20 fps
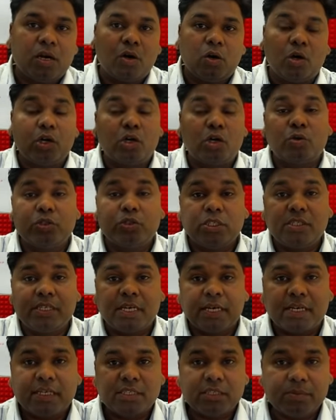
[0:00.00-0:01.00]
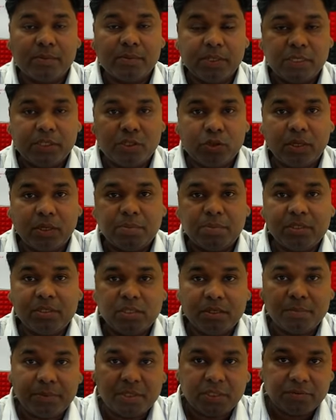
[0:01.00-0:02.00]
और कुछ ही सेकेंड्स में जो आपकी
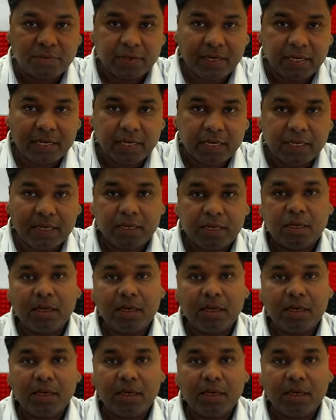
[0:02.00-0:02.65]
जे फाइल है